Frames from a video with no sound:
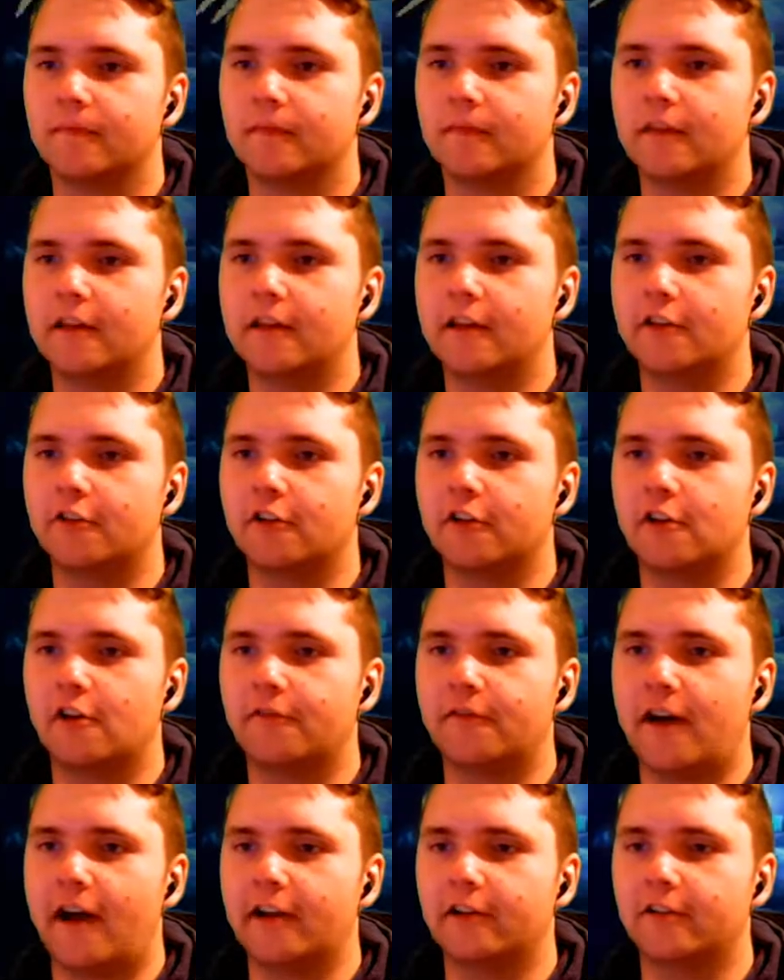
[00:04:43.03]
Hier können wir
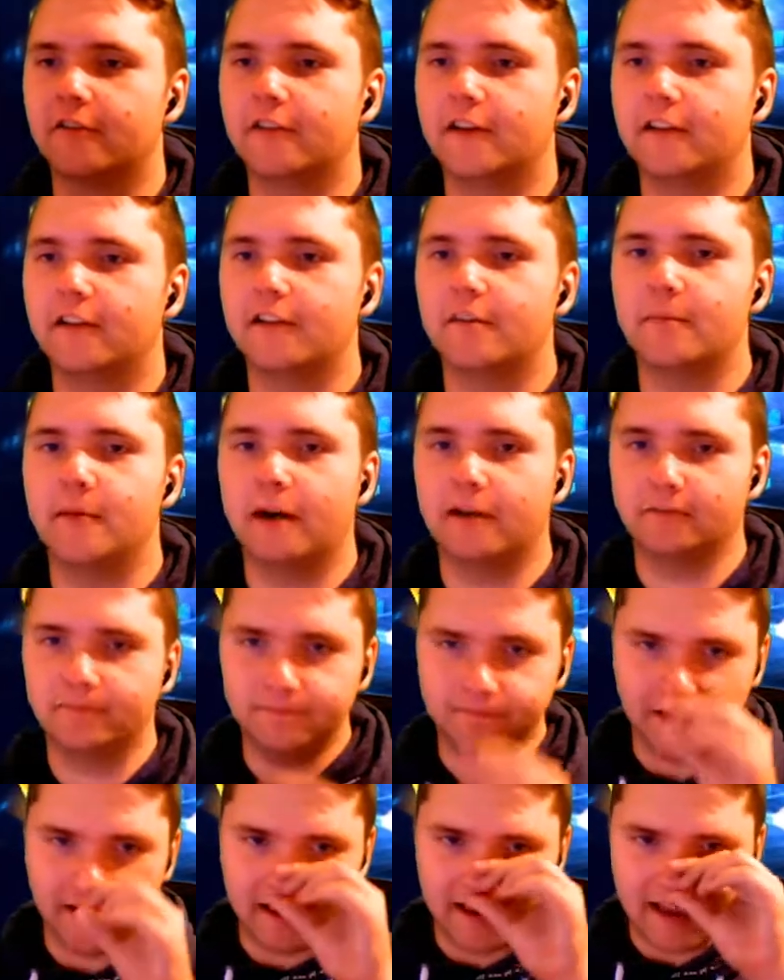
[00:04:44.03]
auf 21 machen.
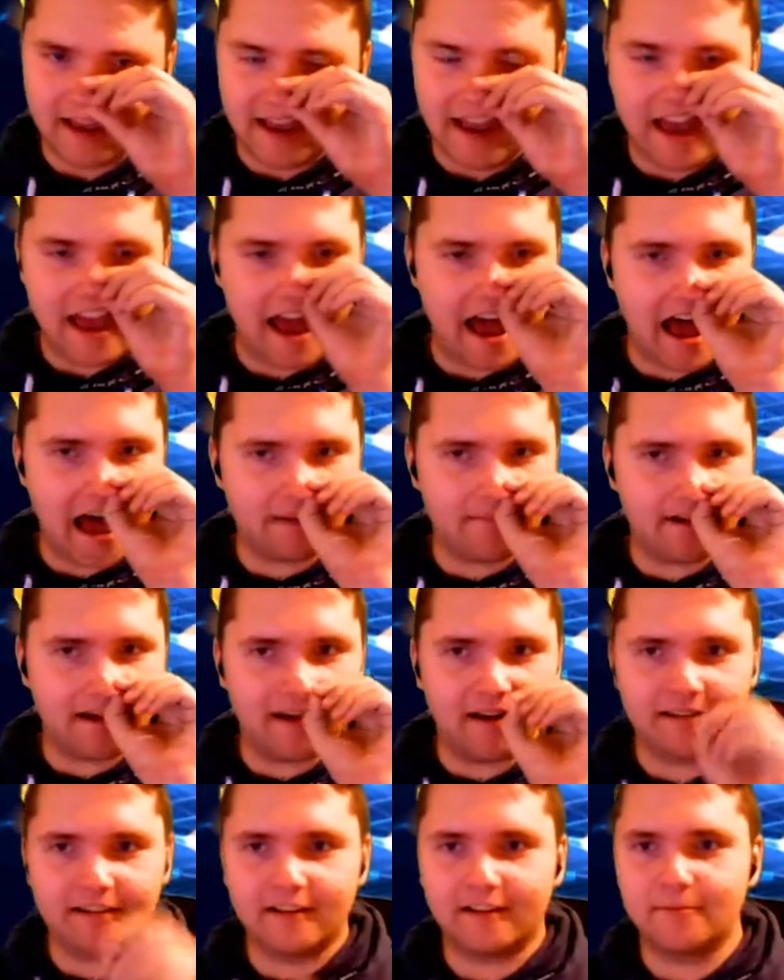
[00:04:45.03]

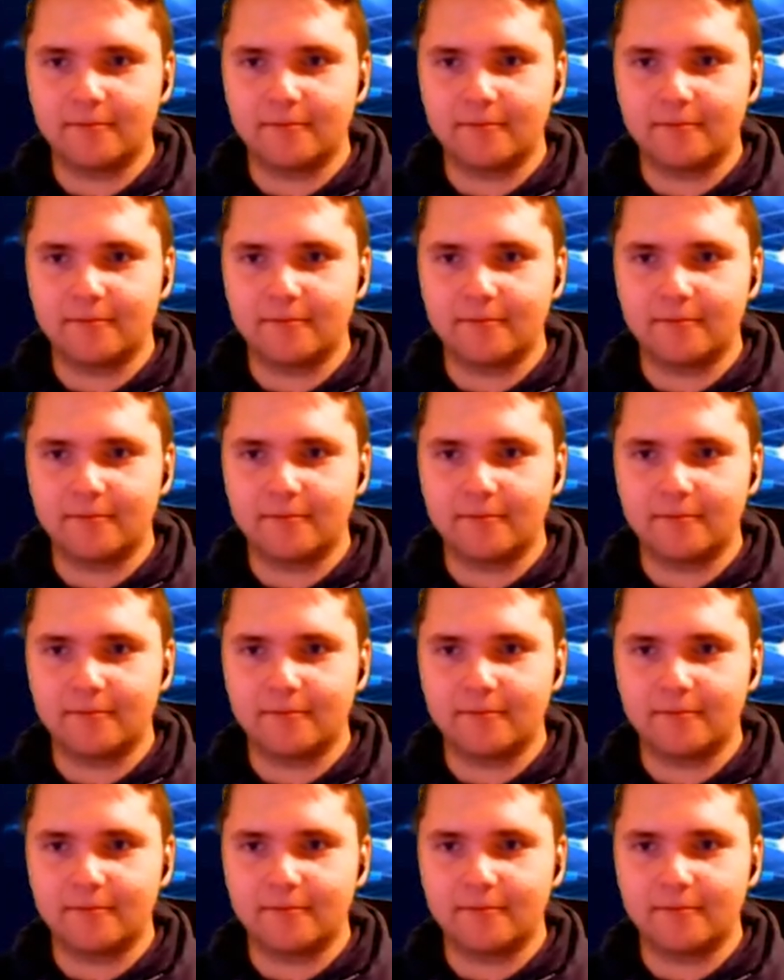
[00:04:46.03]
Aber das